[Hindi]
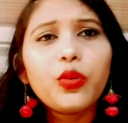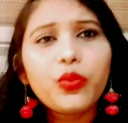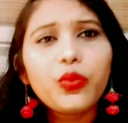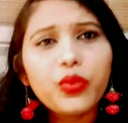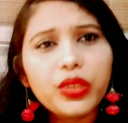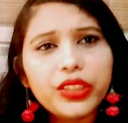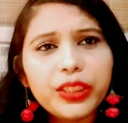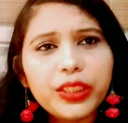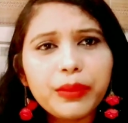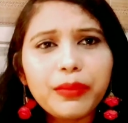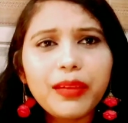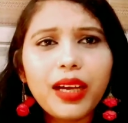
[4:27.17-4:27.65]

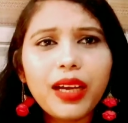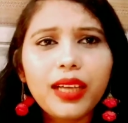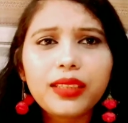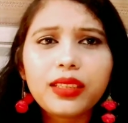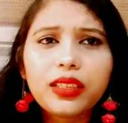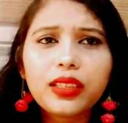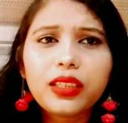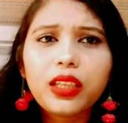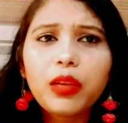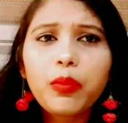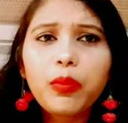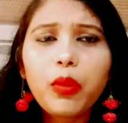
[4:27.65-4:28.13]
वो चिपका
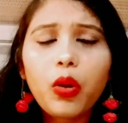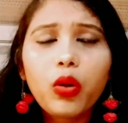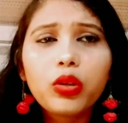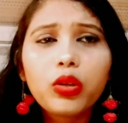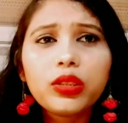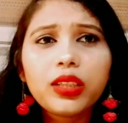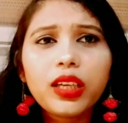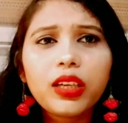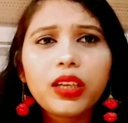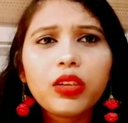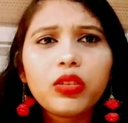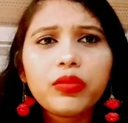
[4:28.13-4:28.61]
सकते हैं
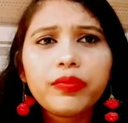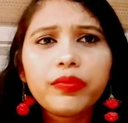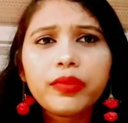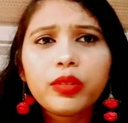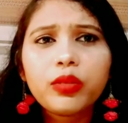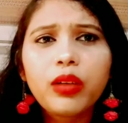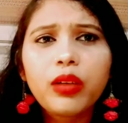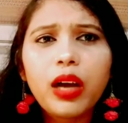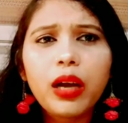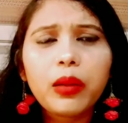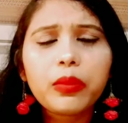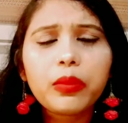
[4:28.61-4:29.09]
बहुत सारे उसमें
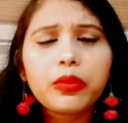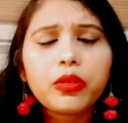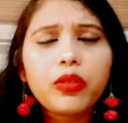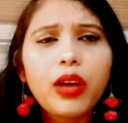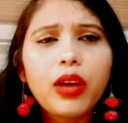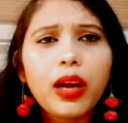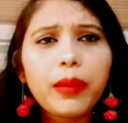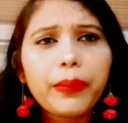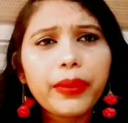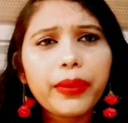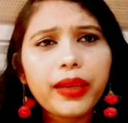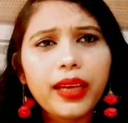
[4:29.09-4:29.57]
वहाँ
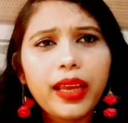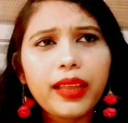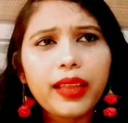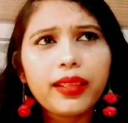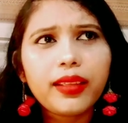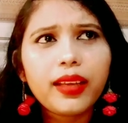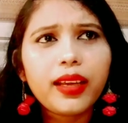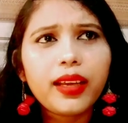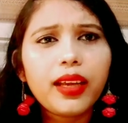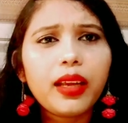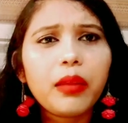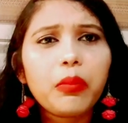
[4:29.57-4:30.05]
वहाँ पर
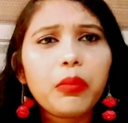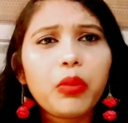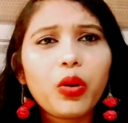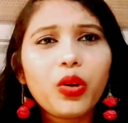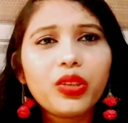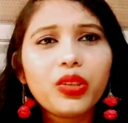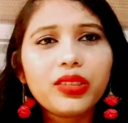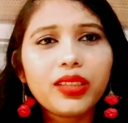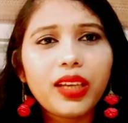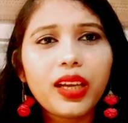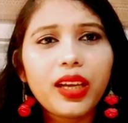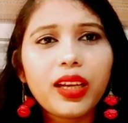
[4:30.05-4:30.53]
रहते हैं
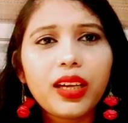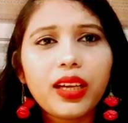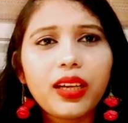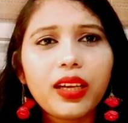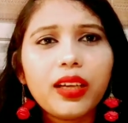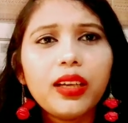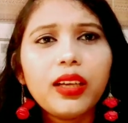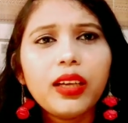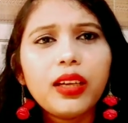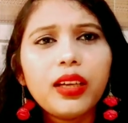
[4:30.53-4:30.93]
बहुत सारा